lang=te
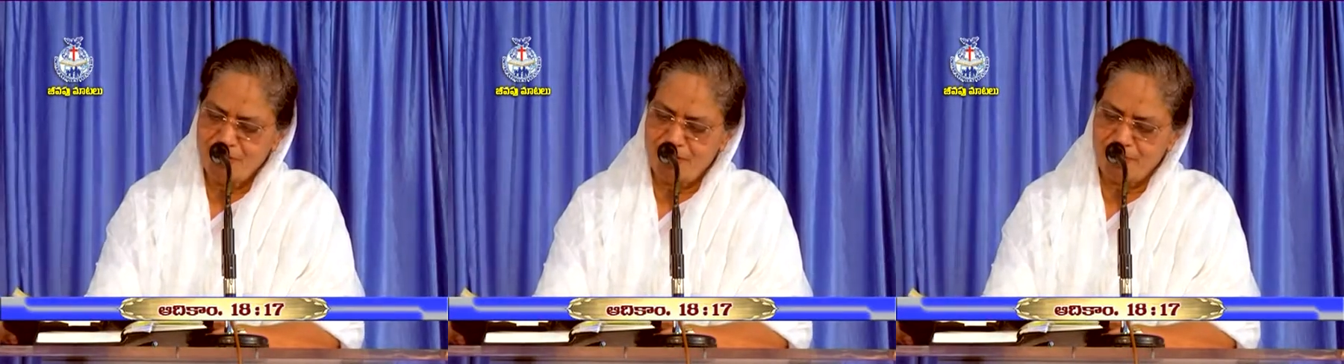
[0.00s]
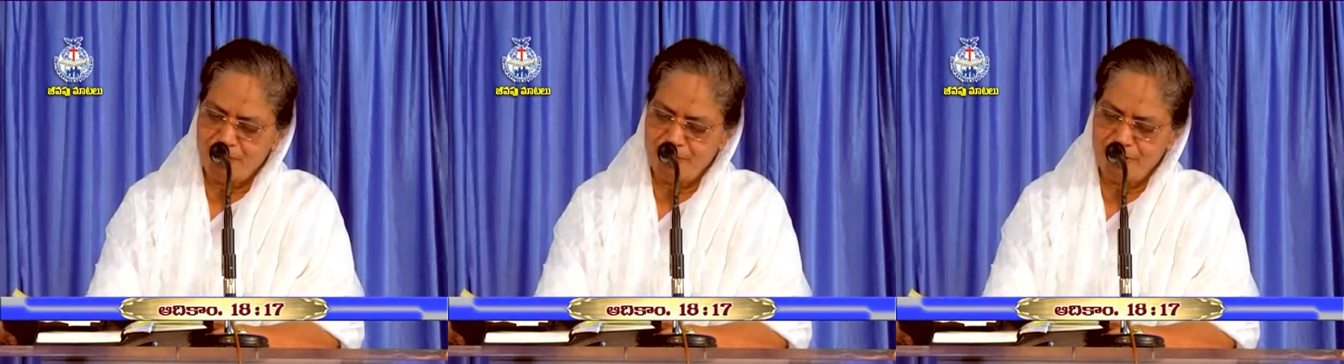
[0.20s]

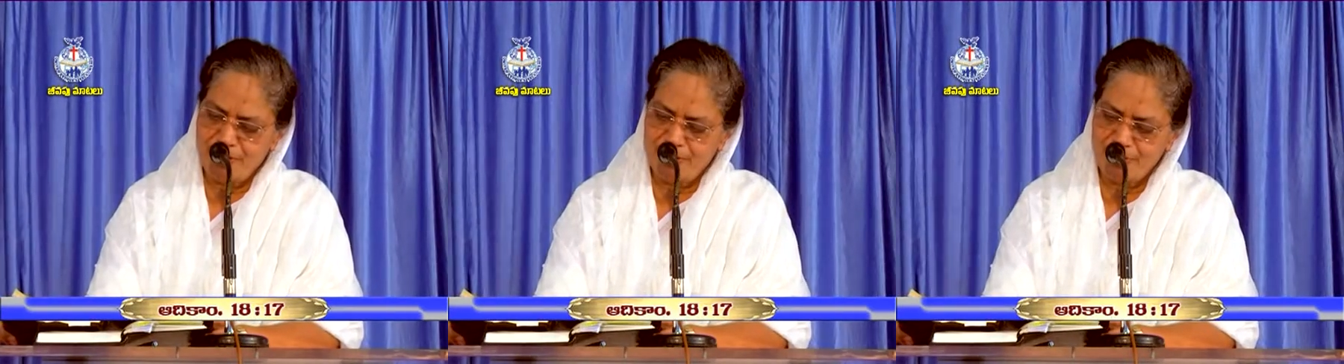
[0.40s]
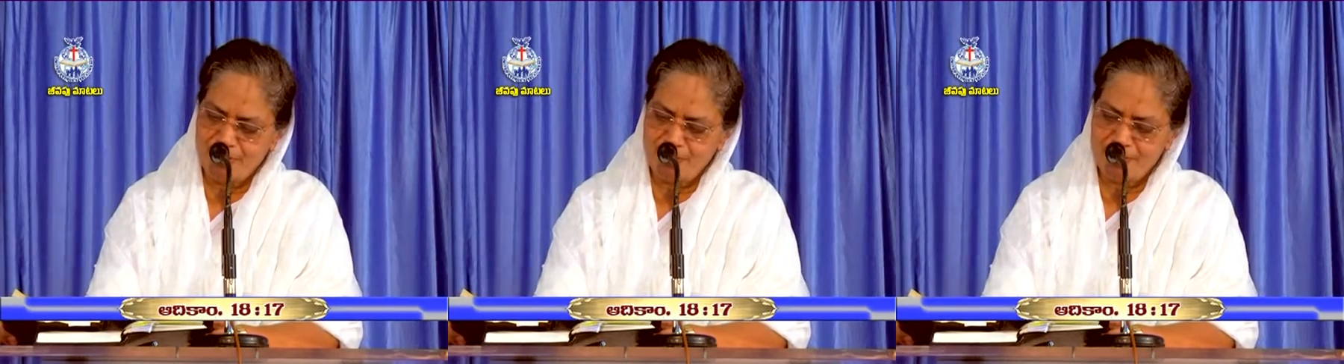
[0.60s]
అప్పుడు
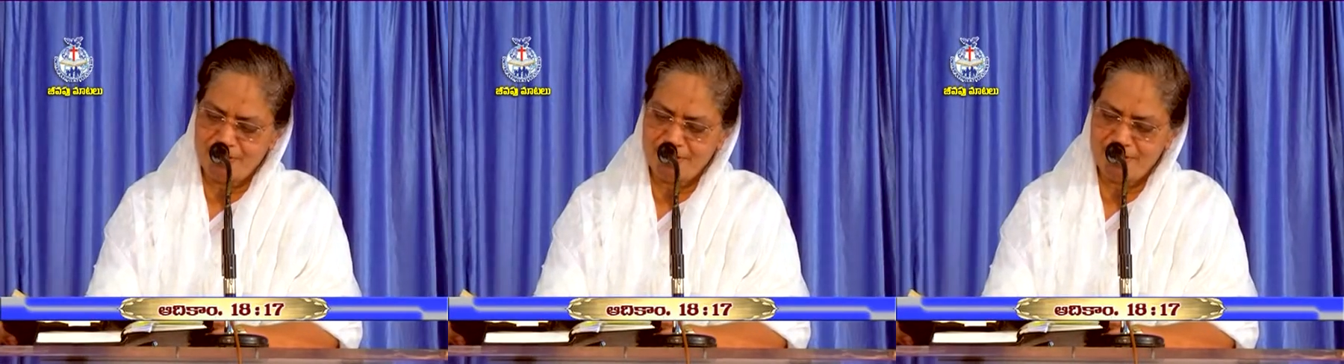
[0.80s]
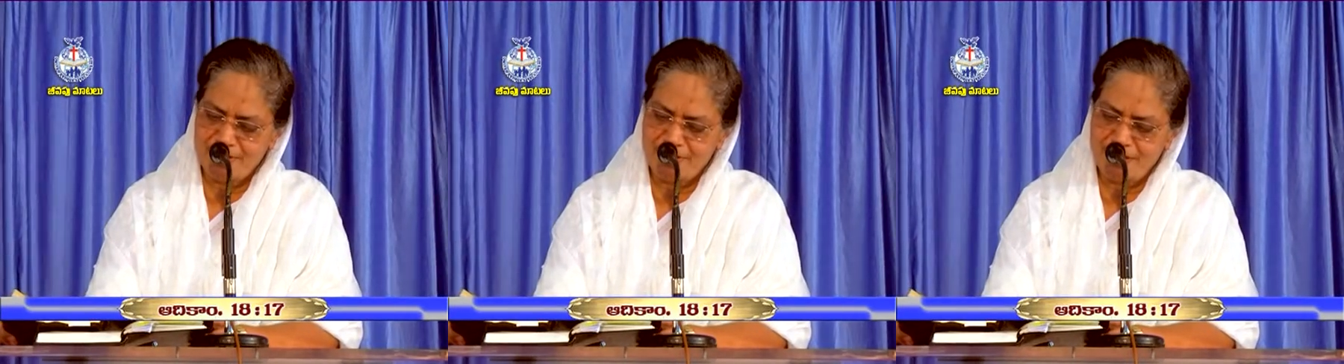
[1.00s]
యహోవా
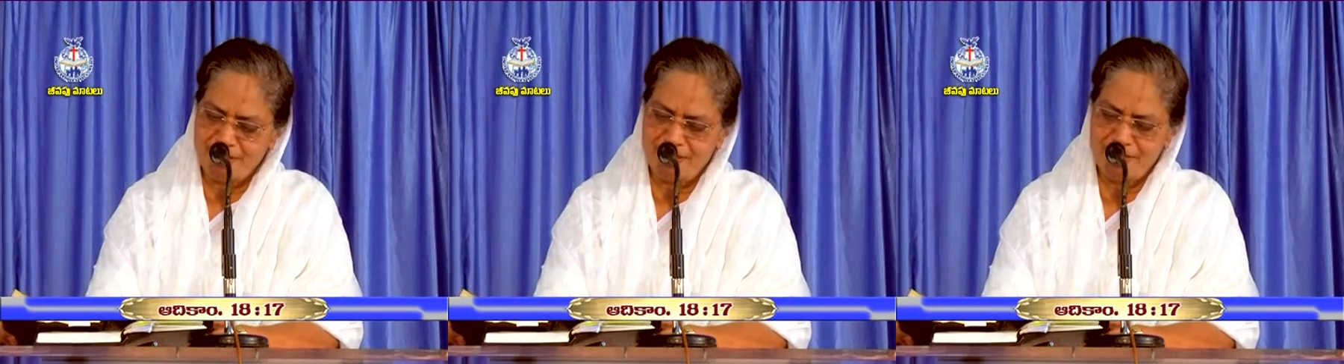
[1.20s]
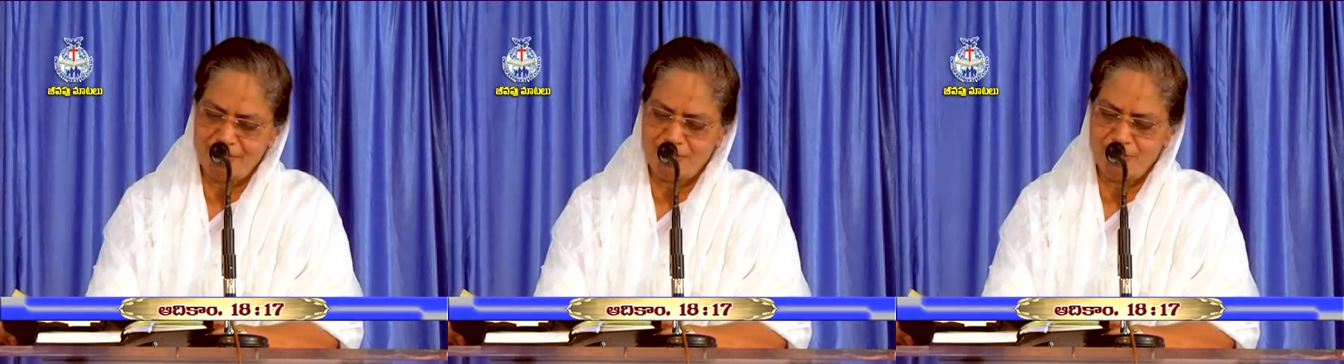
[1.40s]

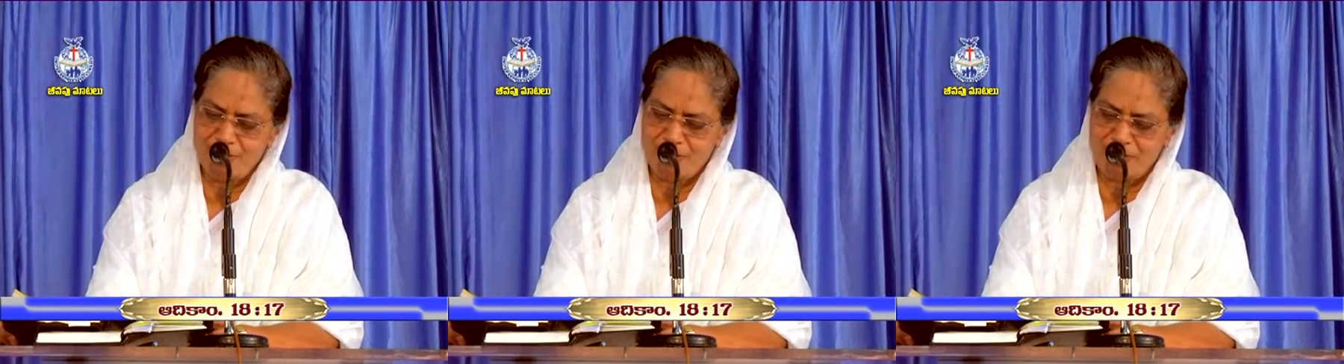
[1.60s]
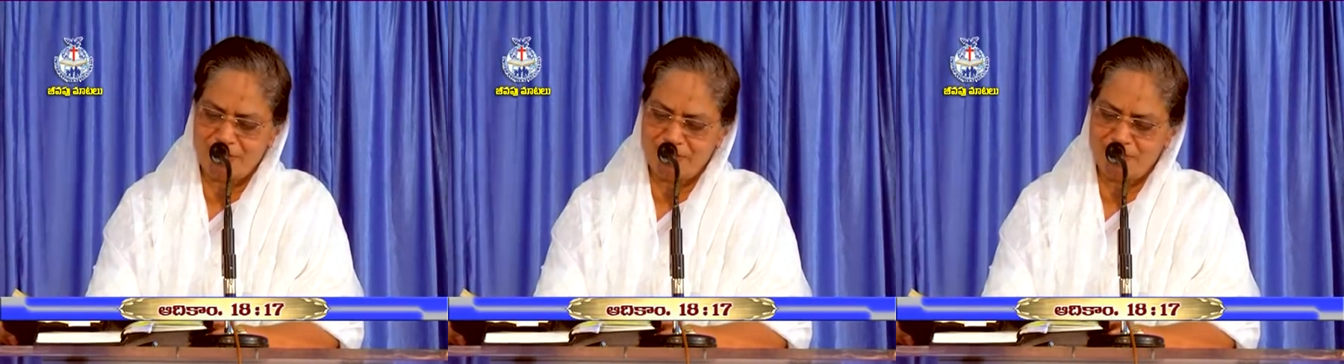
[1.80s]
నేను
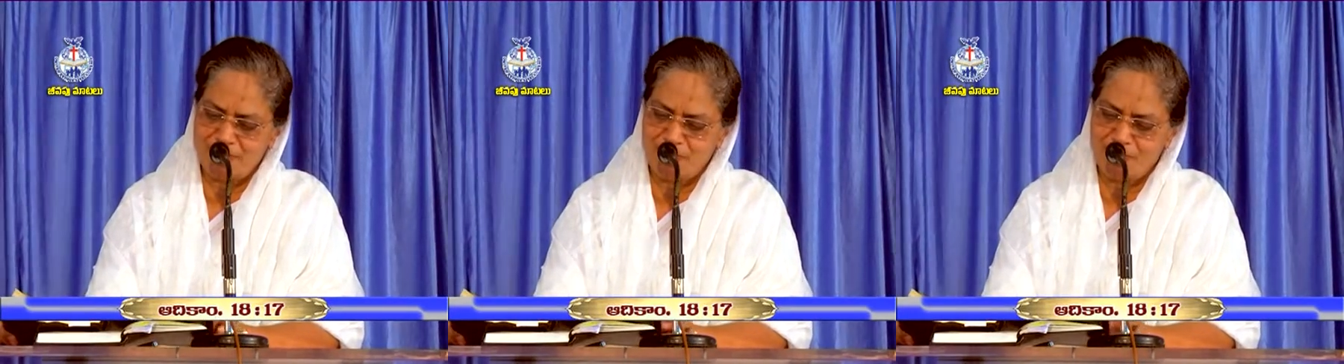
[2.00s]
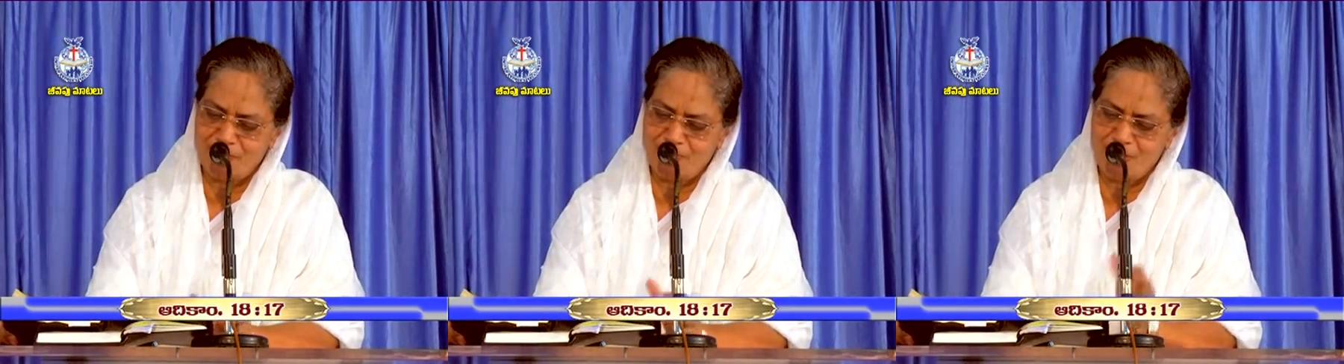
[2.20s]

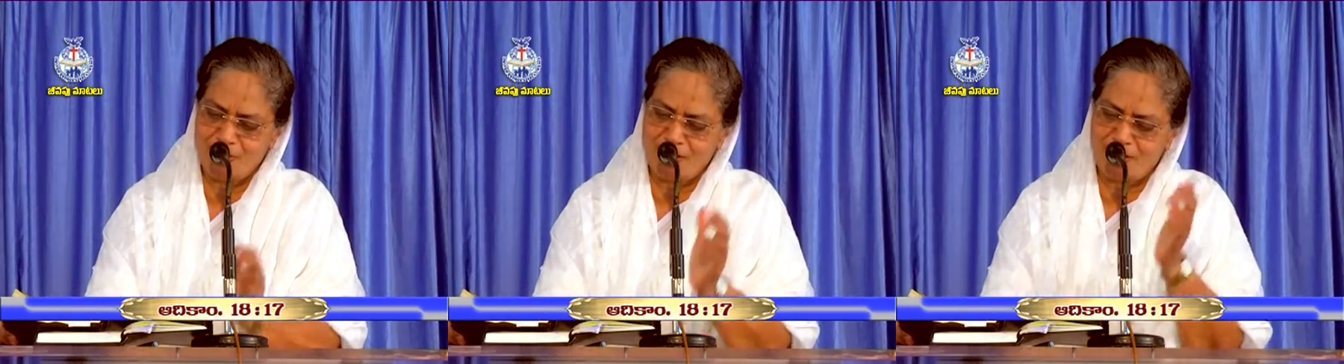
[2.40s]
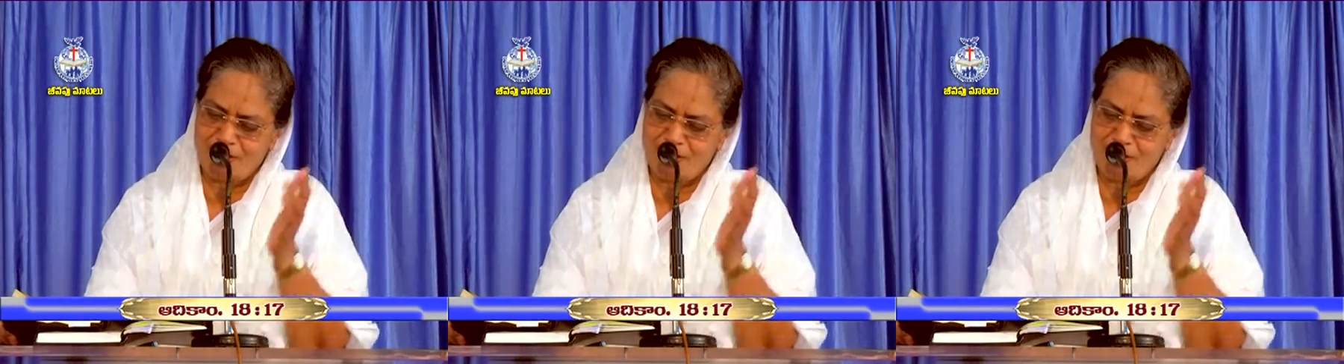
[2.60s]
చేయబోవు